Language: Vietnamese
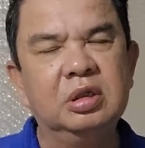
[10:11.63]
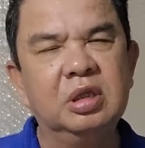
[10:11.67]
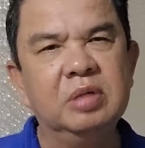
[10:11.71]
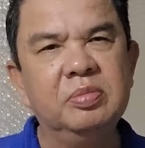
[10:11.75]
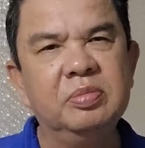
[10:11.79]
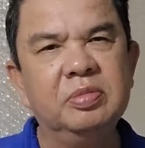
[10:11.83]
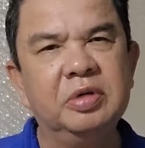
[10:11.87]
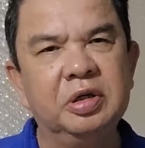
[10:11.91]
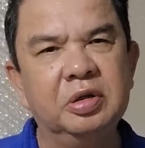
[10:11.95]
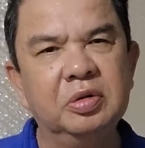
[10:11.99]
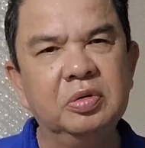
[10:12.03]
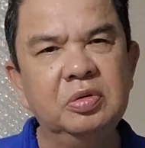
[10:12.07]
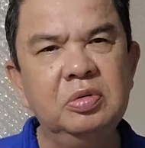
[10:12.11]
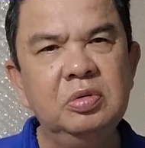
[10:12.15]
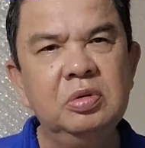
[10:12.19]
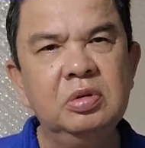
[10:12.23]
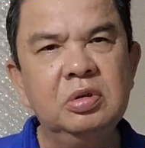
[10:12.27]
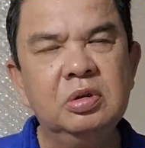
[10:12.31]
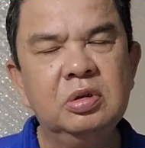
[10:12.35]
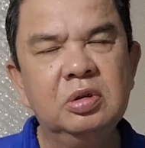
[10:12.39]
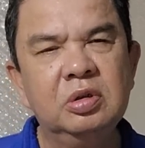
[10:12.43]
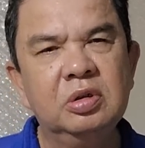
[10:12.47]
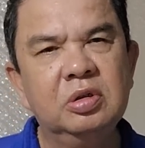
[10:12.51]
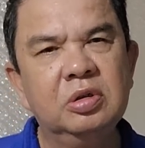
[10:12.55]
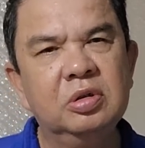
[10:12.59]
À, tìm hiểu
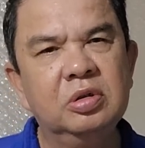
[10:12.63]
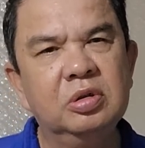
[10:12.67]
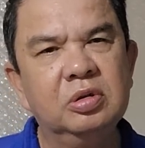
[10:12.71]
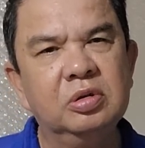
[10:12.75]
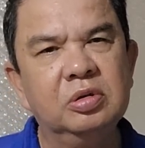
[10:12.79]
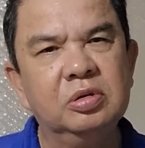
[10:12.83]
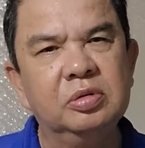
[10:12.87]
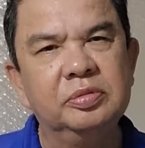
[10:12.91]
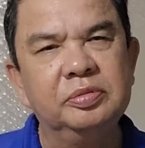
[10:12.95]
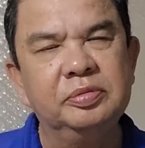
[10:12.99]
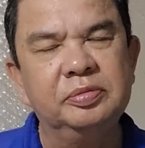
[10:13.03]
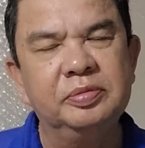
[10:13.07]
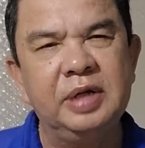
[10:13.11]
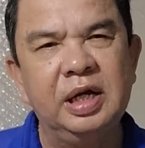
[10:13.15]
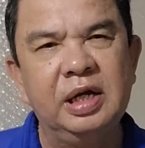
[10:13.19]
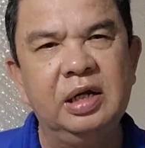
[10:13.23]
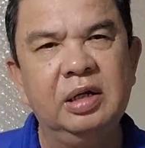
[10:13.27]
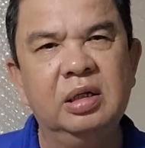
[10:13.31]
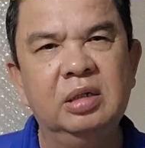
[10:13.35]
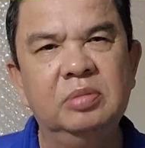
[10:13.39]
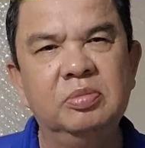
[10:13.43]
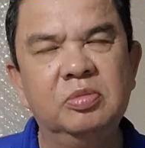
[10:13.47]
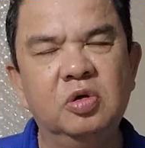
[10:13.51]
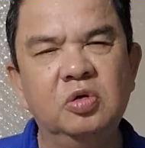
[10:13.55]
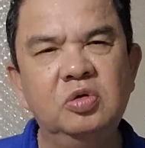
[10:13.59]

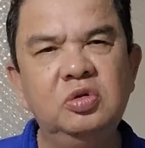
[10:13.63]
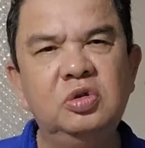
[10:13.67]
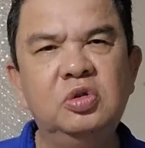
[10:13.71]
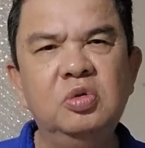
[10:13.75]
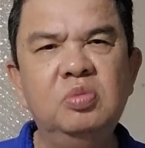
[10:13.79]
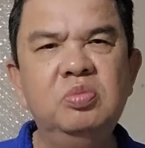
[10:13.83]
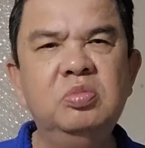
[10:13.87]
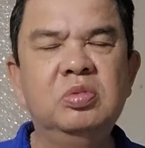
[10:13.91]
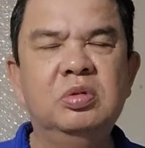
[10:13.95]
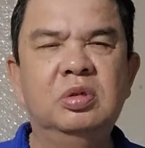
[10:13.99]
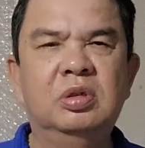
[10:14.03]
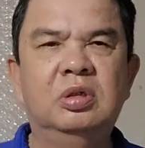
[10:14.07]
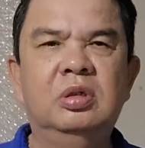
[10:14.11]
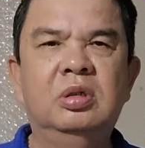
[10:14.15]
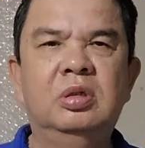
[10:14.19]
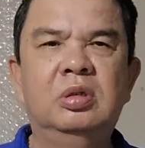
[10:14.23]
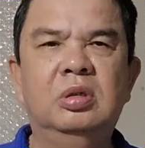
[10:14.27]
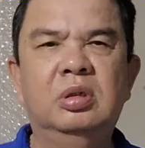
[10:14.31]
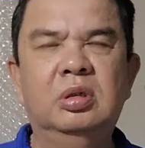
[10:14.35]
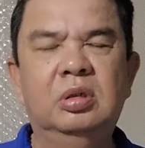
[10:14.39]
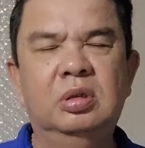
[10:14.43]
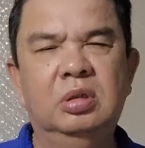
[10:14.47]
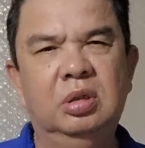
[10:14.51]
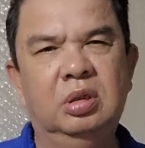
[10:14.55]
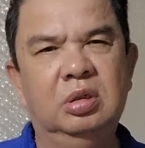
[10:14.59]
và bổ sung
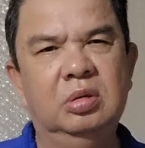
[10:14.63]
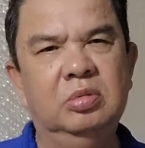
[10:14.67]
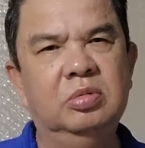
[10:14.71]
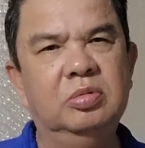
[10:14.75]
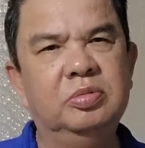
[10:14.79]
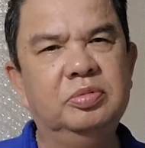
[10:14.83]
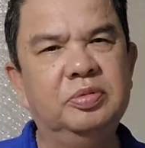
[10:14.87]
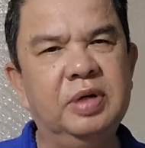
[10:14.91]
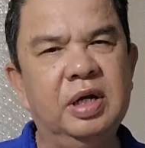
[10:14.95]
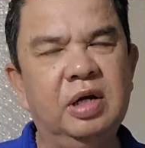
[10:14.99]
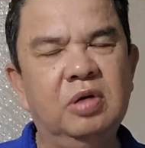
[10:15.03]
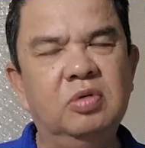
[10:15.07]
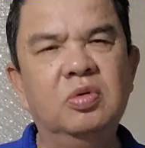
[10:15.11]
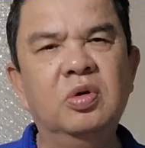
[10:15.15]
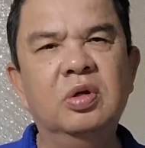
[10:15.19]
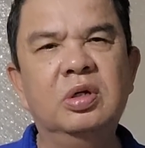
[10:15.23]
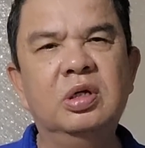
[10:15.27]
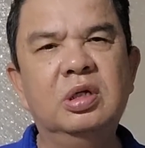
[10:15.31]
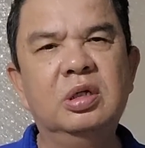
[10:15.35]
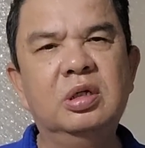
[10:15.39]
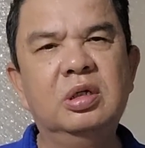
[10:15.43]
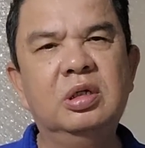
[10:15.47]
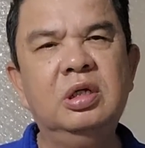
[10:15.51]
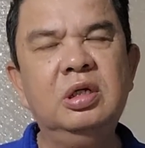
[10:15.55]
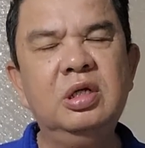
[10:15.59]
à, vào
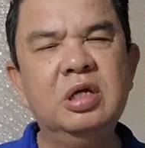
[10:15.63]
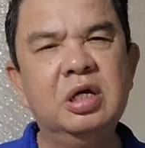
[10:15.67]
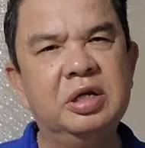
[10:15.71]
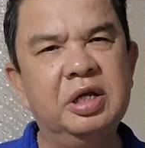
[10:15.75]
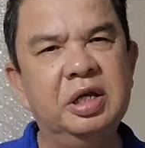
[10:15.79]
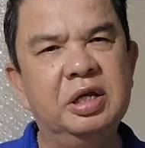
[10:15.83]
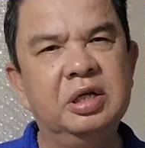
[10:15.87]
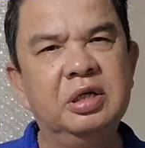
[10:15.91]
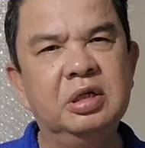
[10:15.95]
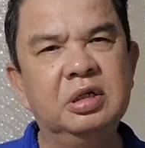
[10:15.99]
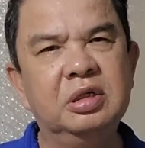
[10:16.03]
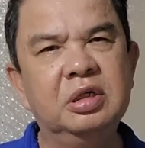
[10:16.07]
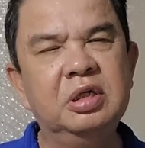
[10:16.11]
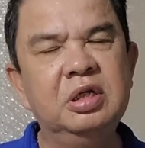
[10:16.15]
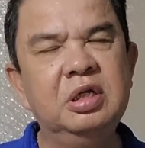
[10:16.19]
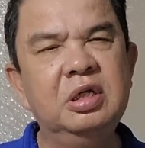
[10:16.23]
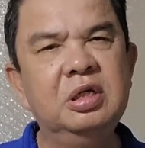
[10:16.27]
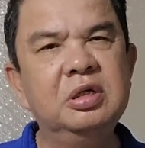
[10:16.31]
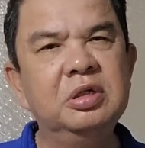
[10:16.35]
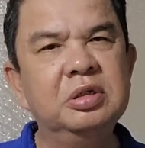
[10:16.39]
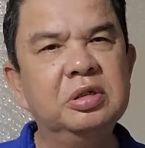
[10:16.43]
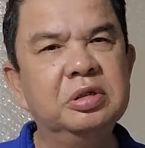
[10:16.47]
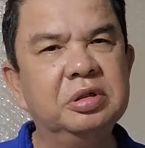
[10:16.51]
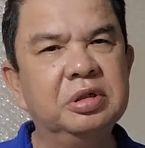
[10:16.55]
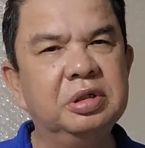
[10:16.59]
luật vấn đề này
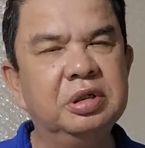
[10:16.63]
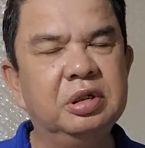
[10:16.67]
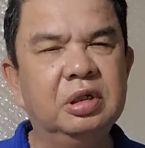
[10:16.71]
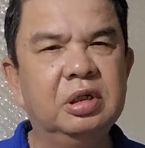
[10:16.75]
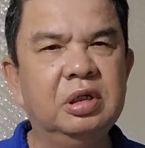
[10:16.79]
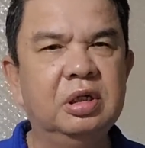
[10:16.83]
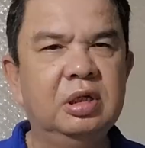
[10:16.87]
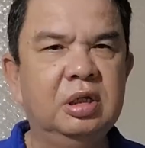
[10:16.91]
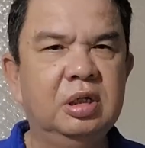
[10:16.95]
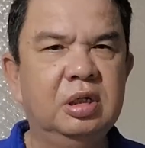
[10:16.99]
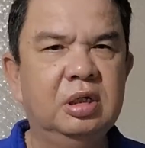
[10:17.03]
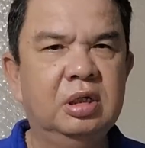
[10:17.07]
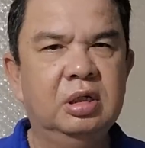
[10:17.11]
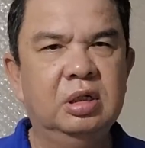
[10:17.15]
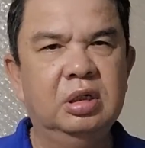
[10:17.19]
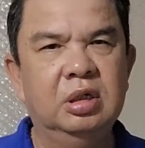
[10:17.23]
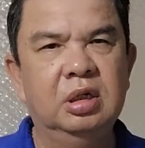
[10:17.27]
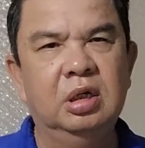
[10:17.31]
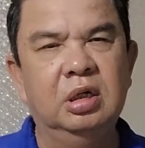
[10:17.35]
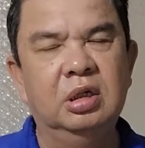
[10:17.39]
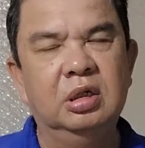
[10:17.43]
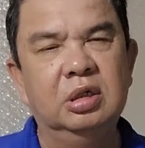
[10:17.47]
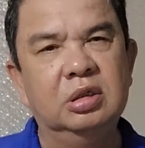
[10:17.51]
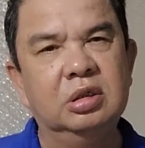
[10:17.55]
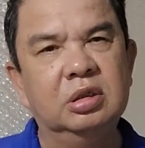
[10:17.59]
khi người
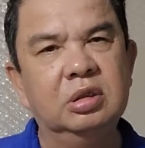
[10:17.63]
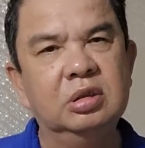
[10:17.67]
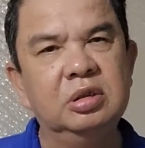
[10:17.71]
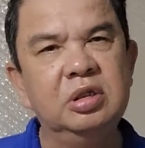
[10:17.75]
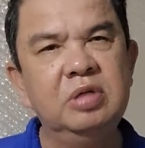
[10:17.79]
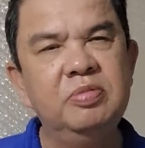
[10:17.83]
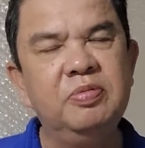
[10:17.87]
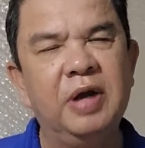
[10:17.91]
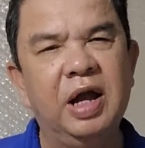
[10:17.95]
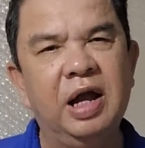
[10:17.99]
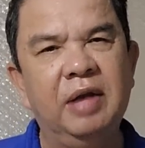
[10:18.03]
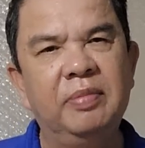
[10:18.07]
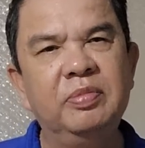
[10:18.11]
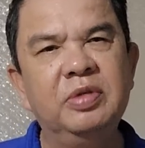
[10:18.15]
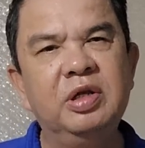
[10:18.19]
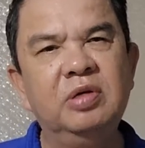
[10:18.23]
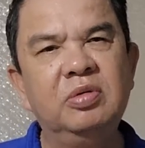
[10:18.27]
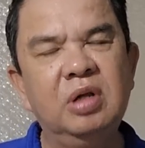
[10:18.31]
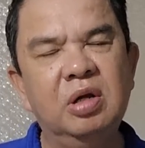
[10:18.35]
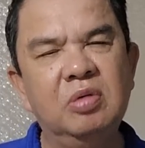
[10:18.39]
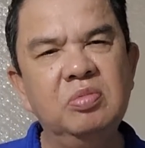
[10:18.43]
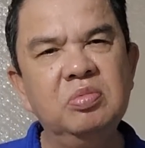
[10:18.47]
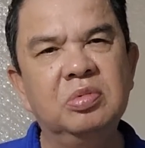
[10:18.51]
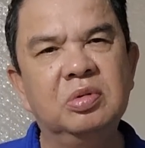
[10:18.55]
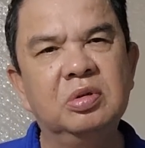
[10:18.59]
à, vi
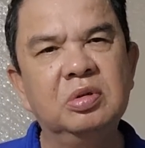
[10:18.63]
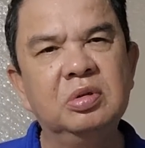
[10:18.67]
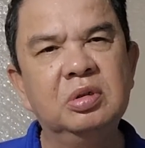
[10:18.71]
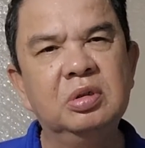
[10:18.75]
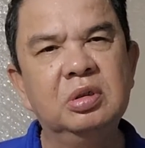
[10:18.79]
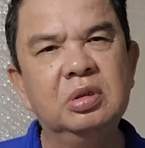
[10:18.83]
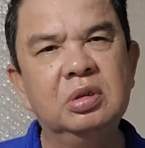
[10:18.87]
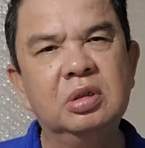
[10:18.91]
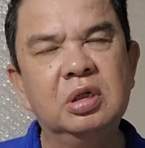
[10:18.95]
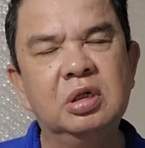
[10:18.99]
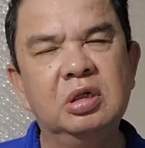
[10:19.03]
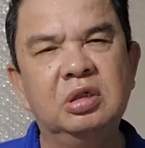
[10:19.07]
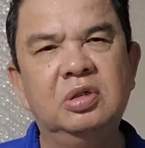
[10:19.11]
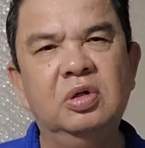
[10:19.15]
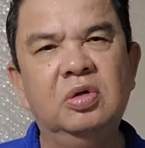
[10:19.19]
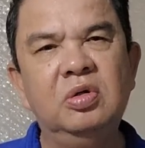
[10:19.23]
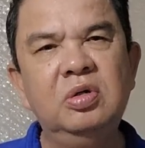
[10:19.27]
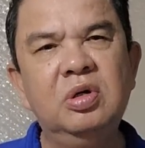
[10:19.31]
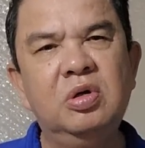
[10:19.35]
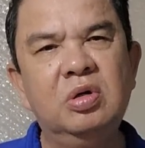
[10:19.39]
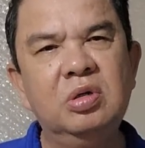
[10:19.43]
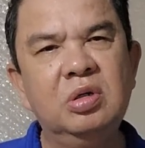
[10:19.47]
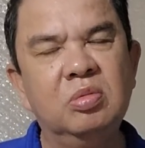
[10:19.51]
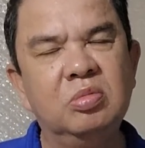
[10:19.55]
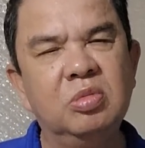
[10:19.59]
phạm giao thông từ
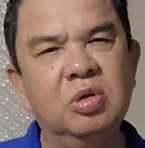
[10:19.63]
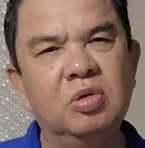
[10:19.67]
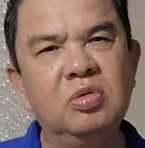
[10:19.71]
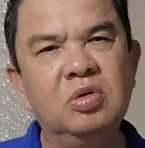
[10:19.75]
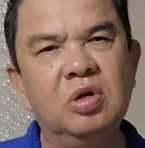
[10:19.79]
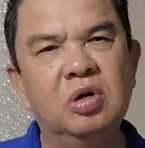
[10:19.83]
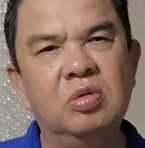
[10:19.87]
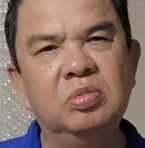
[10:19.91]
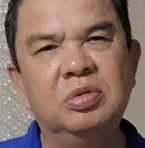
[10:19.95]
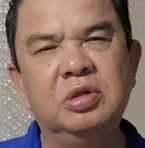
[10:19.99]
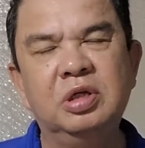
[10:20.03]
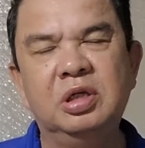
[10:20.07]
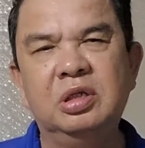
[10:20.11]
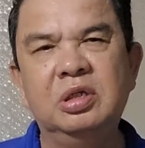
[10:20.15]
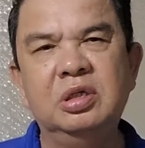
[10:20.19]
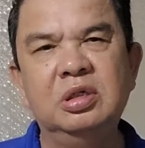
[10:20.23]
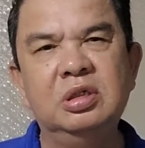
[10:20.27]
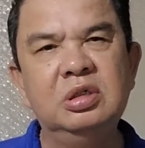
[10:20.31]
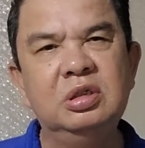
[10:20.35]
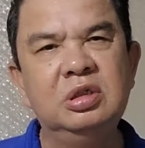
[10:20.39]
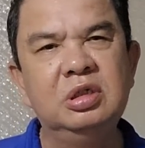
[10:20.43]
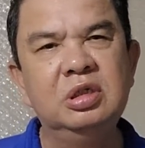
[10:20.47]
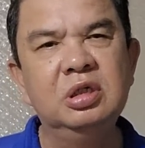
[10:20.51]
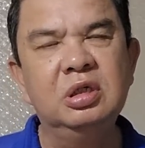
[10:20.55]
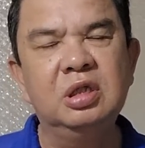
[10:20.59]
chối đo nồng độ cồn thì
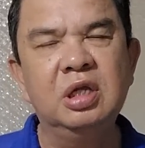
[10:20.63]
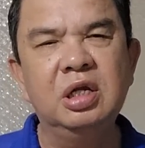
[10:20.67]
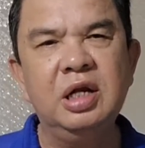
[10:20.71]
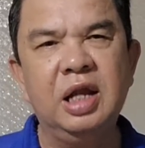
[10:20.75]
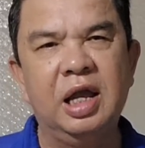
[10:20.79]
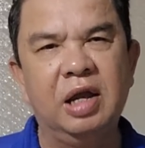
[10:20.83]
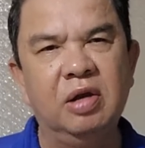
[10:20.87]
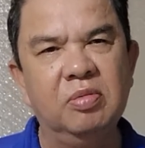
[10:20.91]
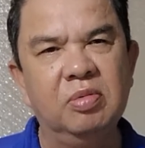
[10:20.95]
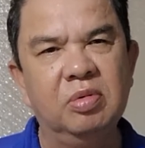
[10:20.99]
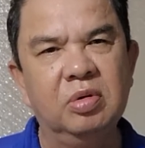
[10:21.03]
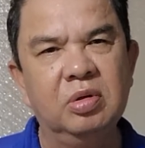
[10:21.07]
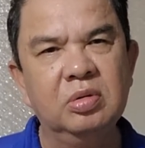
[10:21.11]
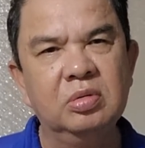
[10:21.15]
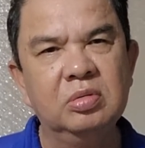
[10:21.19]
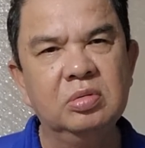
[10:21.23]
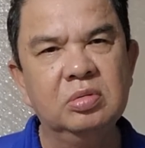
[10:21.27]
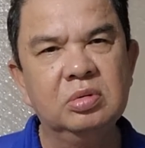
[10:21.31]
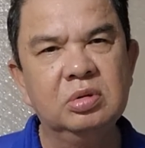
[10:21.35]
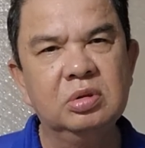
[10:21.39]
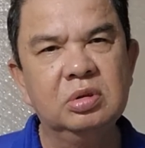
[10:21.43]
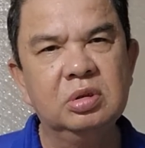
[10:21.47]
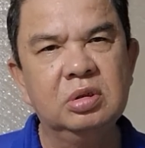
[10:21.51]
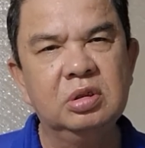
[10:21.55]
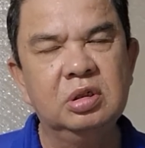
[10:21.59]
như thế nào
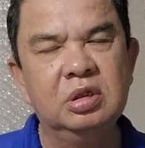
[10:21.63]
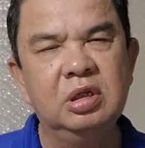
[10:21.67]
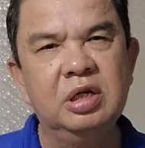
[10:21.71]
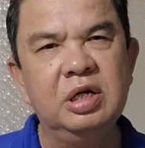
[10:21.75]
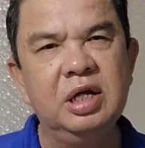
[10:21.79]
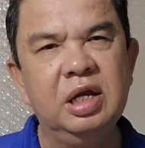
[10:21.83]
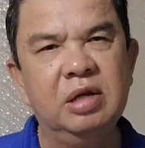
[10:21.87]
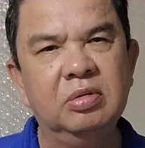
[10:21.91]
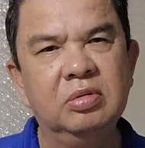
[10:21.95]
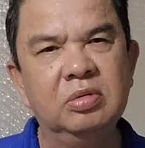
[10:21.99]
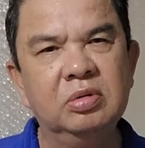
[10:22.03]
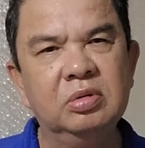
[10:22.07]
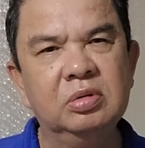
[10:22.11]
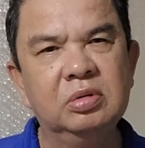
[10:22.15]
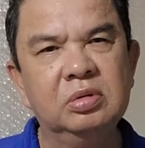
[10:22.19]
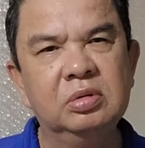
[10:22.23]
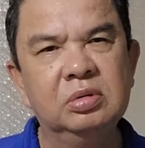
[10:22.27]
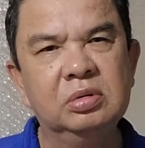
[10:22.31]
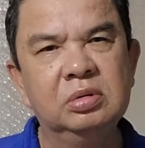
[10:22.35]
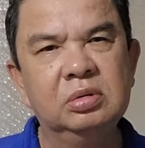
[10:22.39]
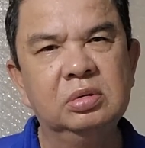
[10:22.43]
như thế nào